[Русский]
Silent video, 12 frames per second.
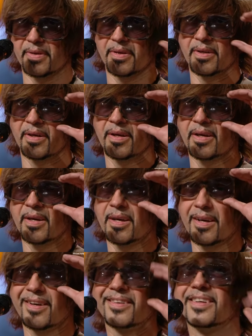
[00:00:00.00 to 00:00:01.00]

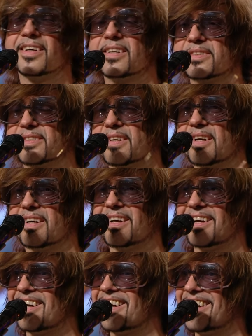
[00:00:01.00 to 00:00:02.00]
просто еще
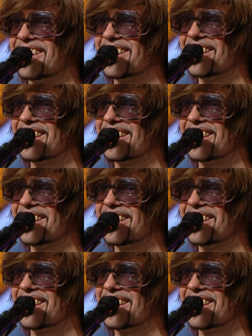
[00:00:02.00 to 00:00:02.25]
очень много